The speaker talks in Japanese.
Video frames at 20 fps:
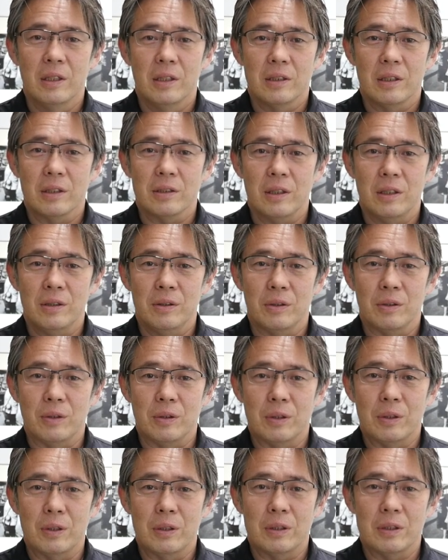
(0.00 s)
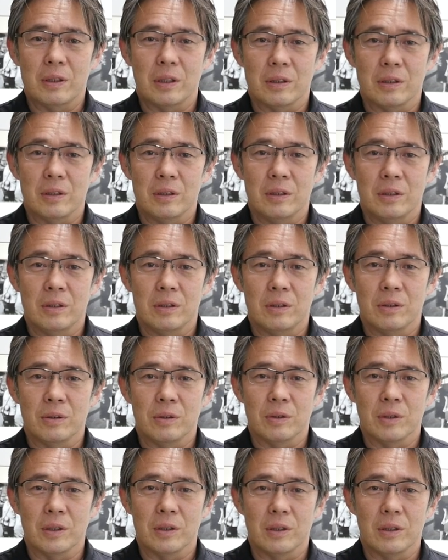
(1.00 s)
たくさんの写真集
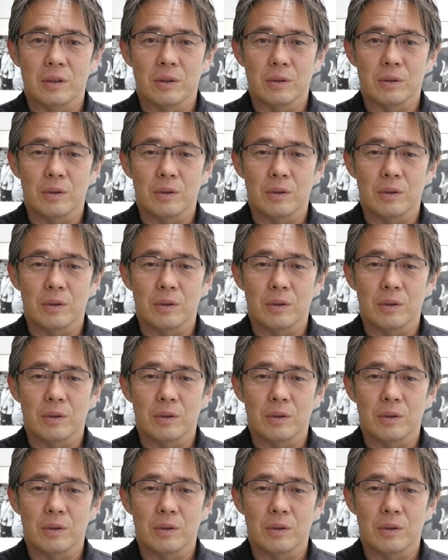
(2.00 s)
を出しているこ